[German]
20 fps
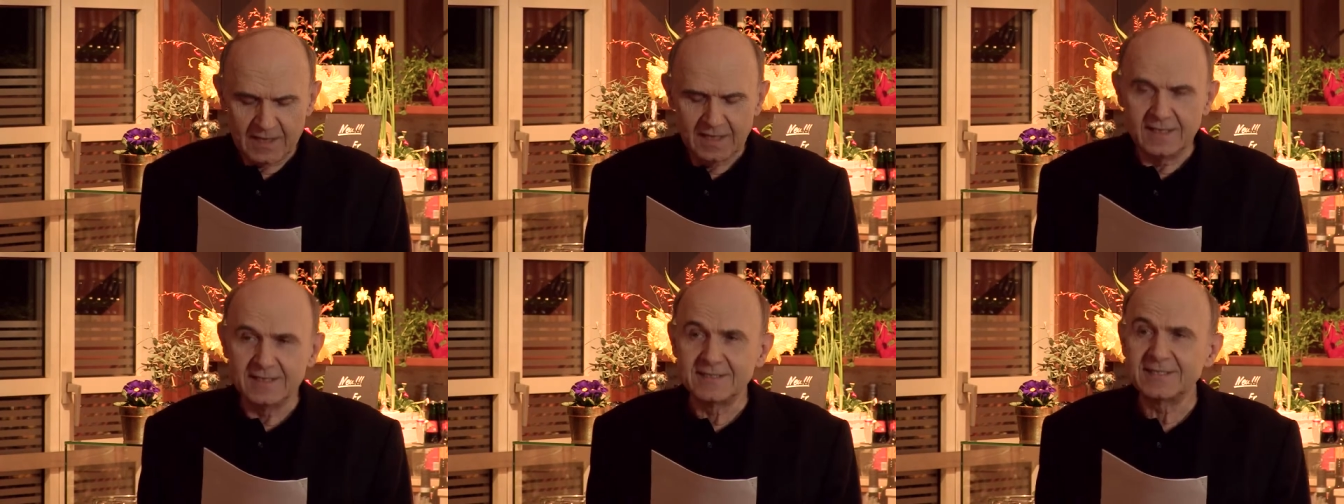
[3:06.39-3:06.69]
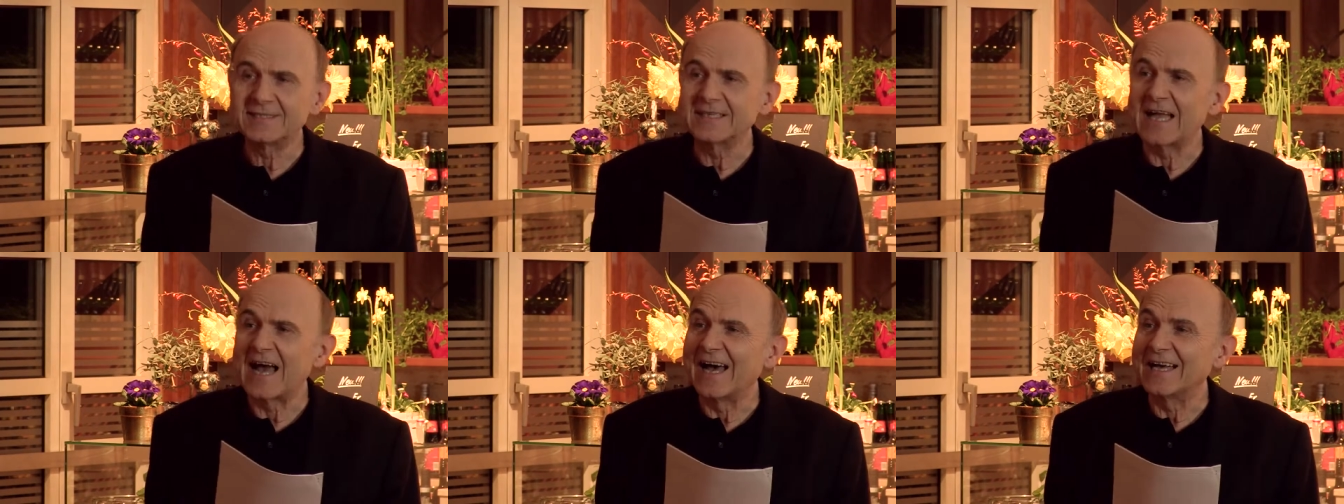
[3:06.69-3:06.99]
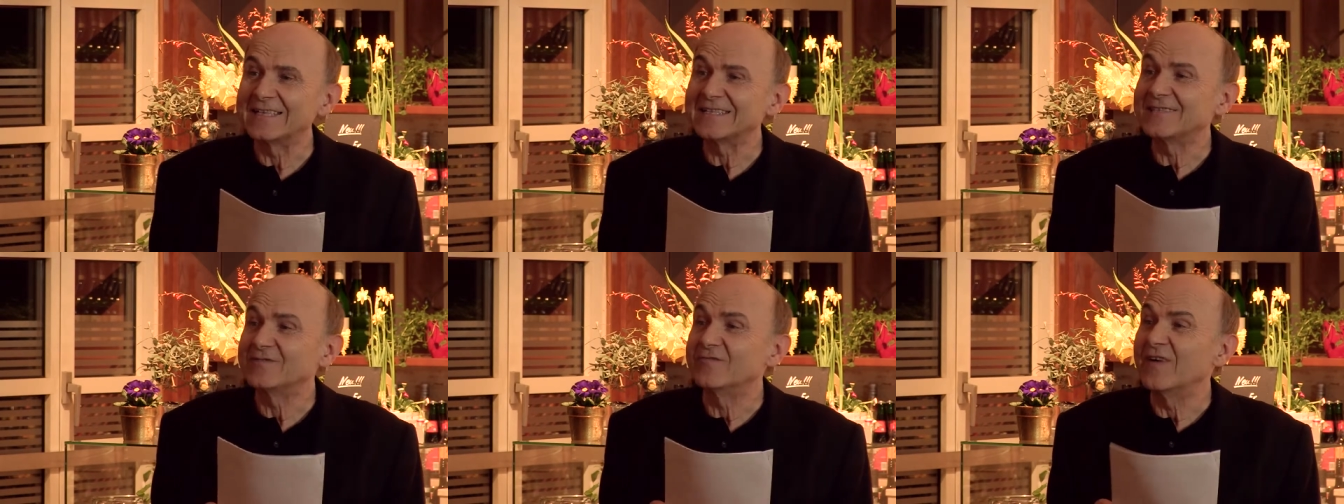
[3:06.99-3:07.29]
Ist
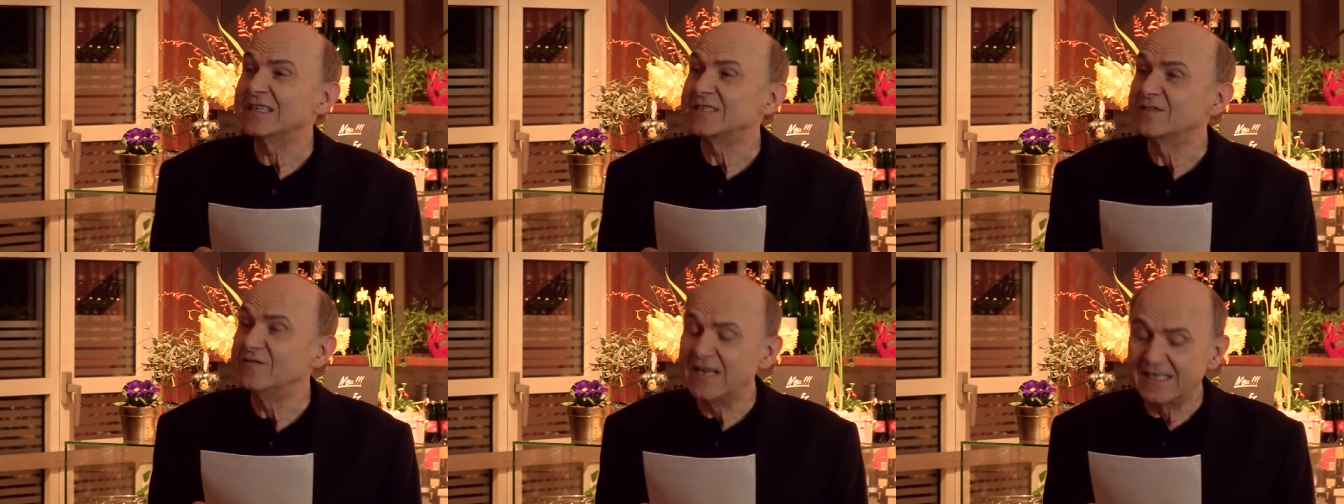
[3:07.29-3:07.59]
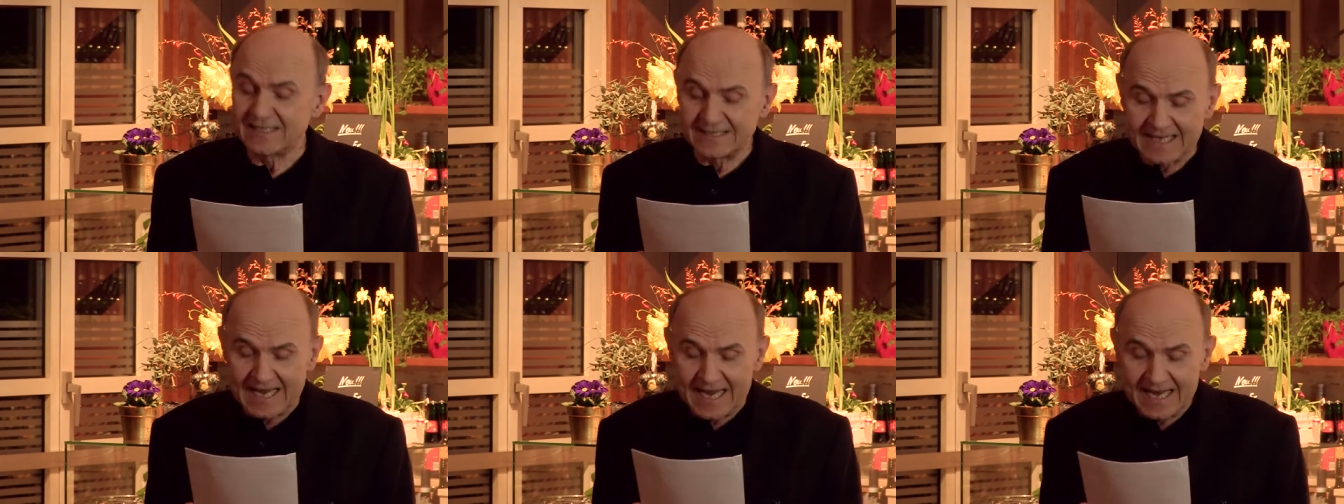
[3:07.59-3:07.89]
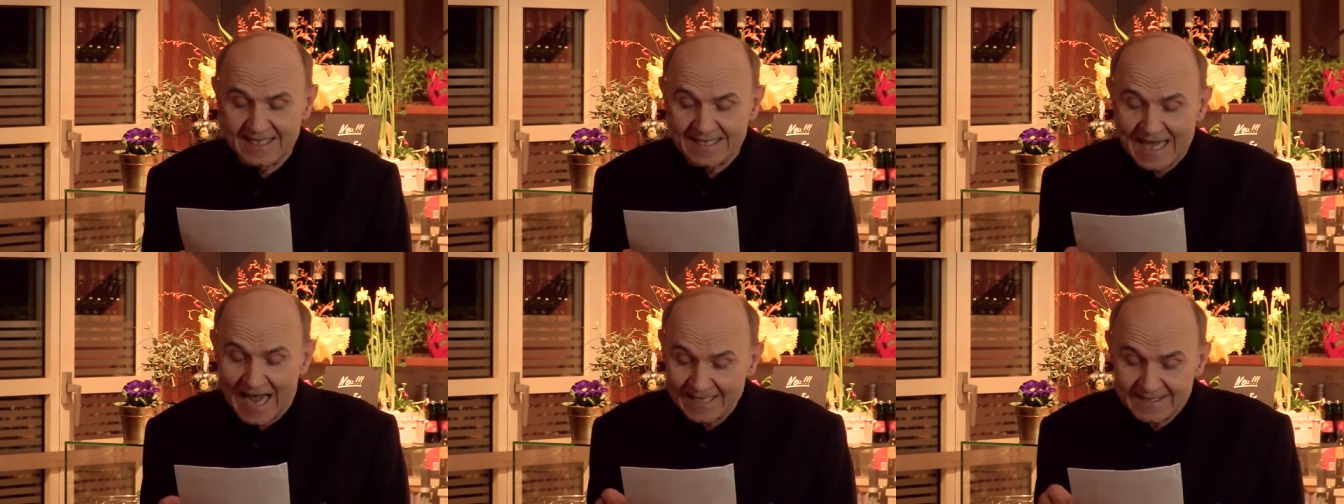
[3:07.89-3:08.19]
das, was wir
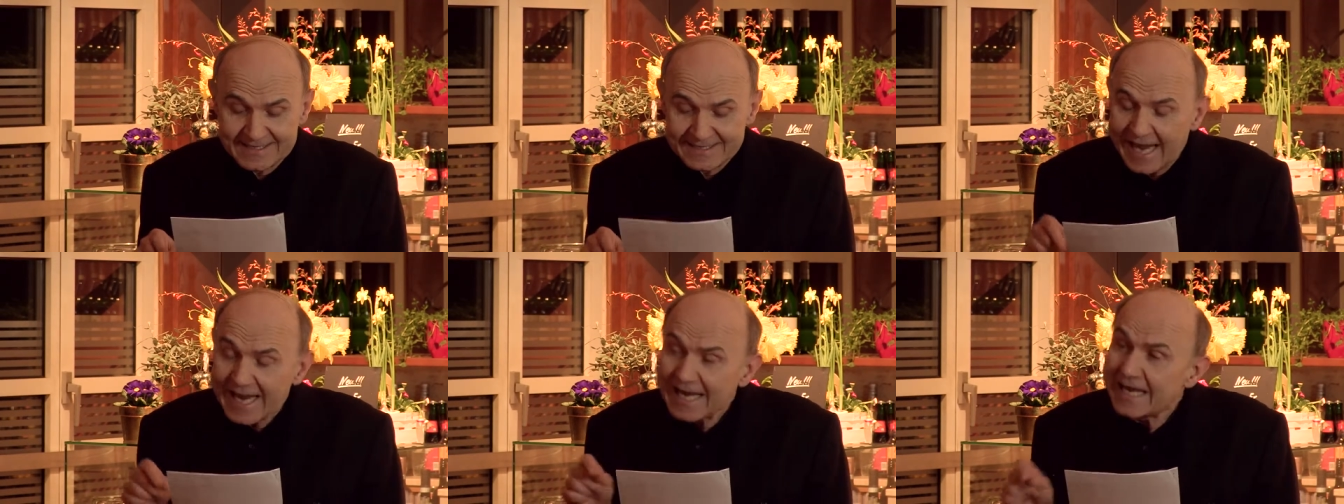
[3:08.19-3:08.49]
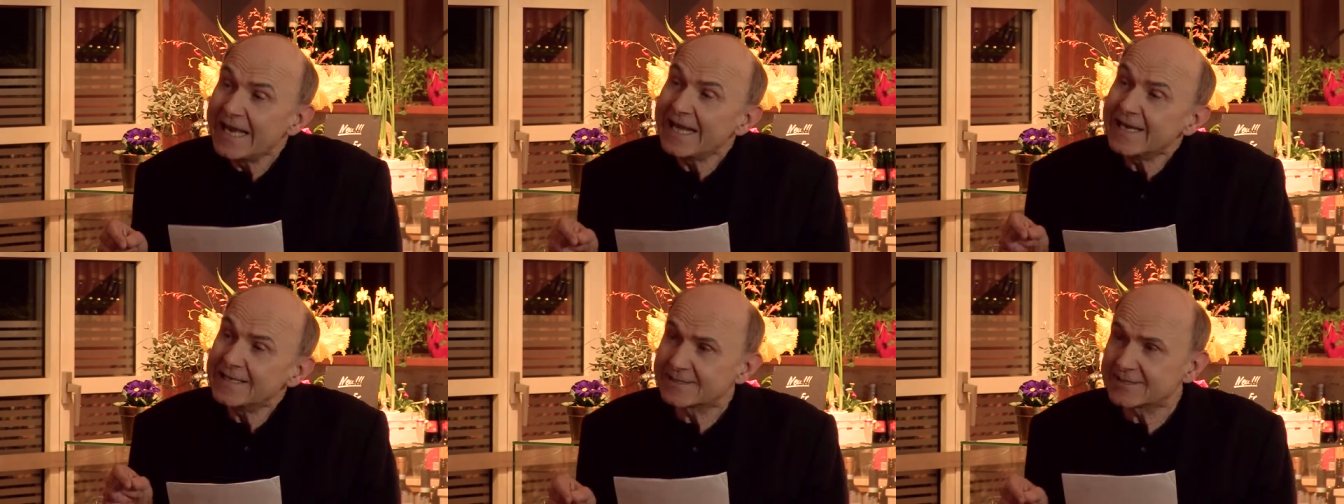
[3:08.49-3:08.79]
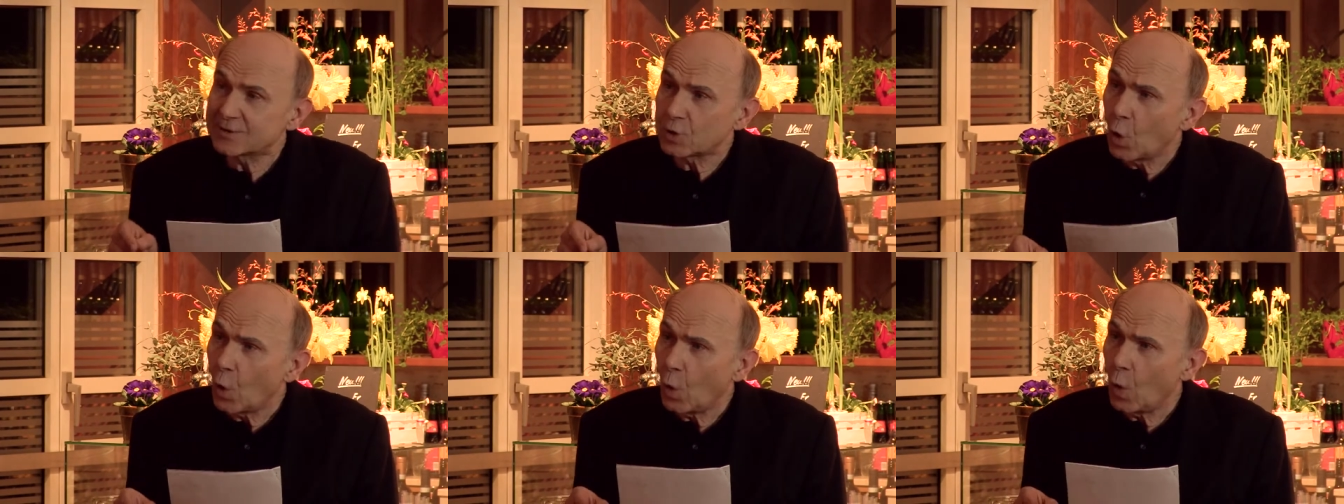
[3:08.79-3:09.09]
sehen, tatsächlich
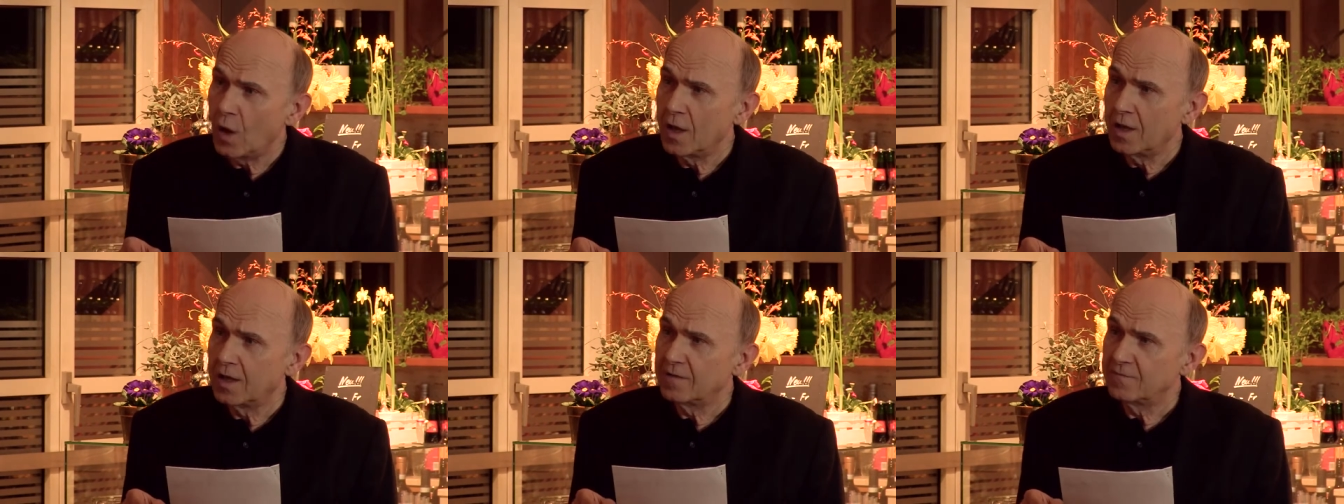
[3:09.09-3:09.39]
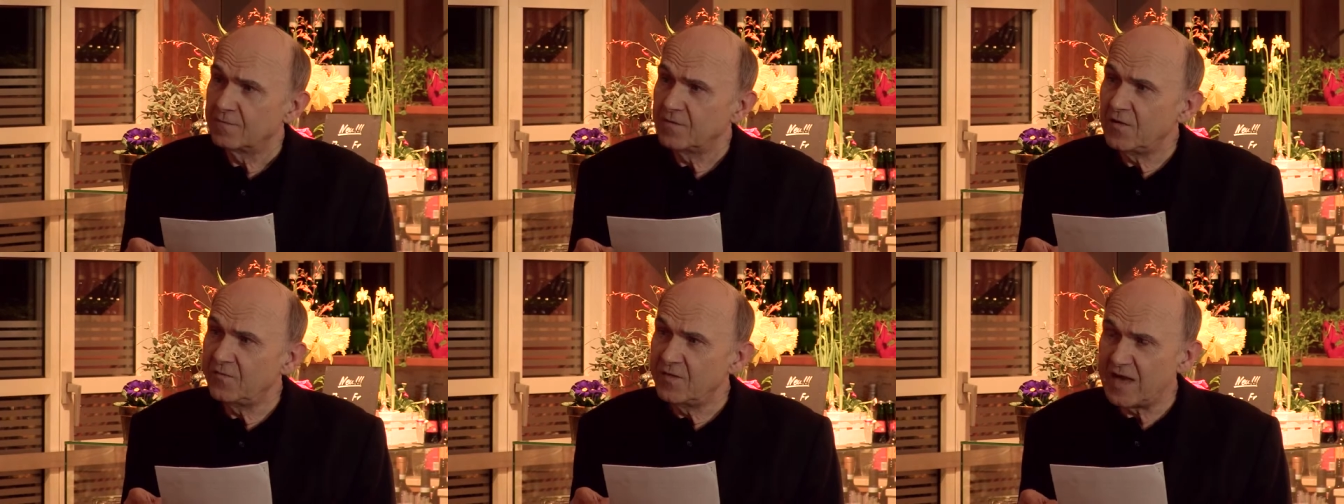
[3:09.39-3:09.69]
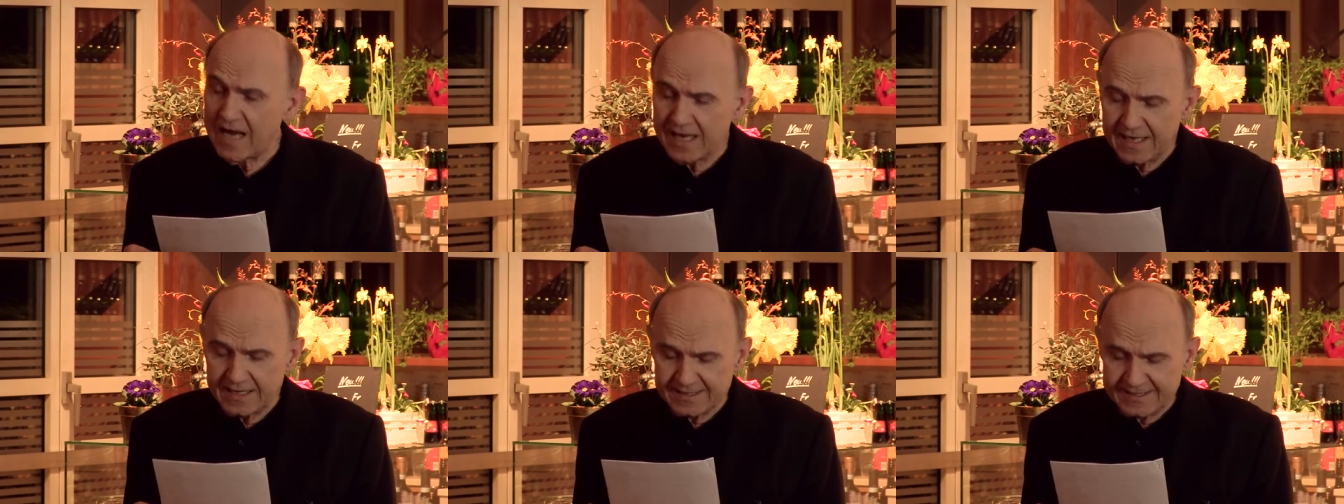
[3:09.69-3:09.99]
so, wie
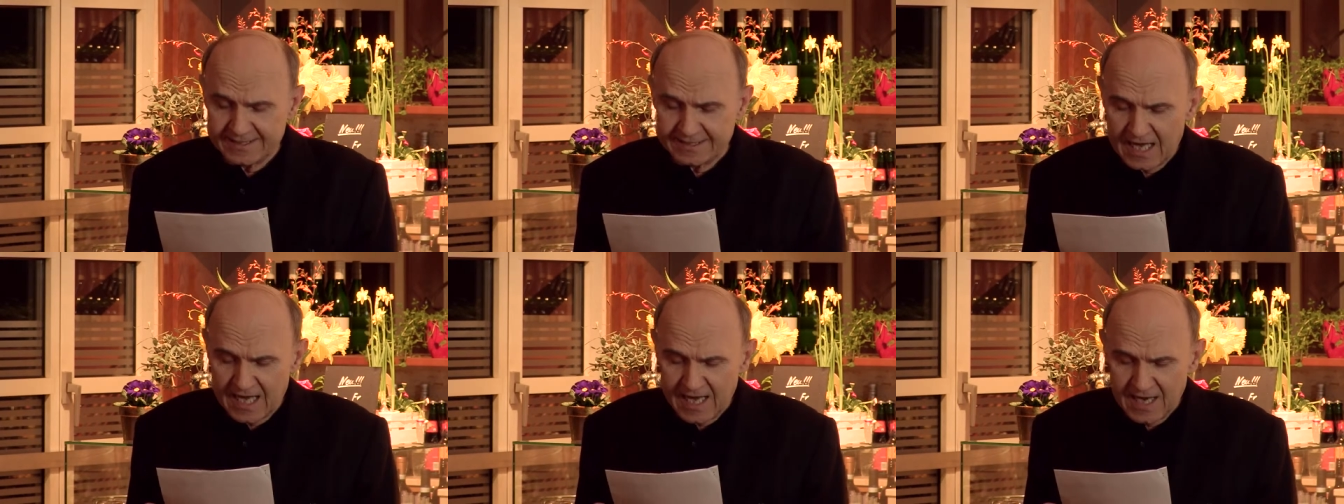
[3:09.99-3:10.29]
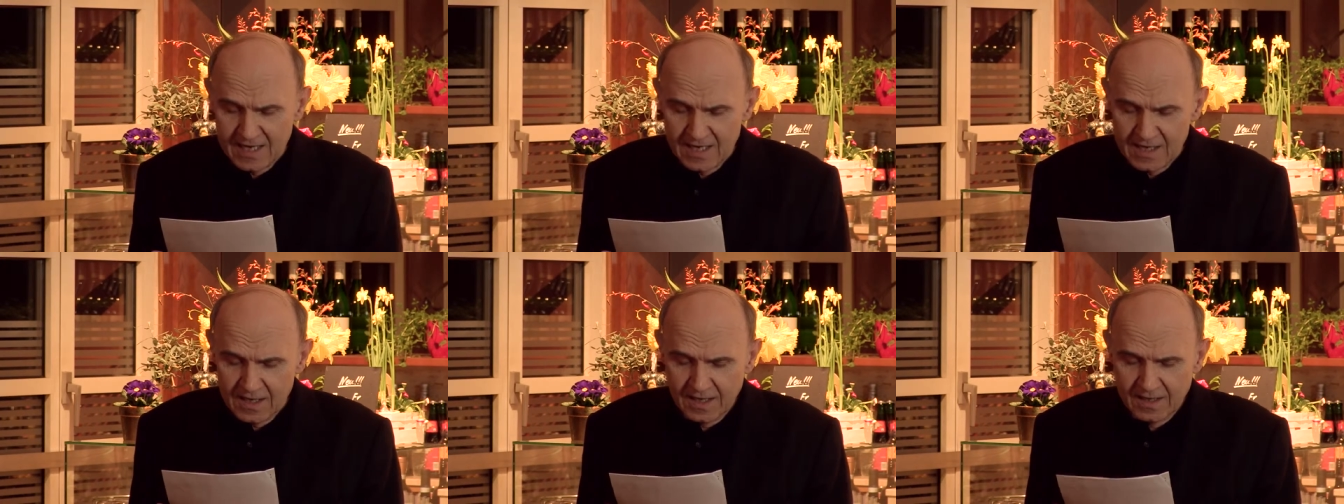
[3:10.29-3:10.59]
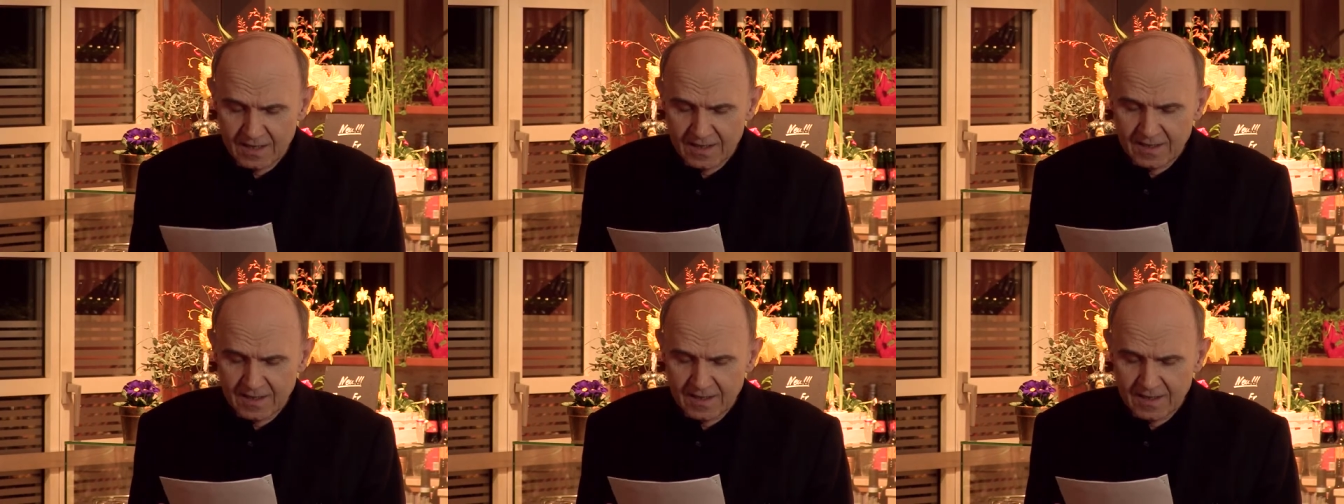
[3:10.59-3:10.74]
wir es sehen?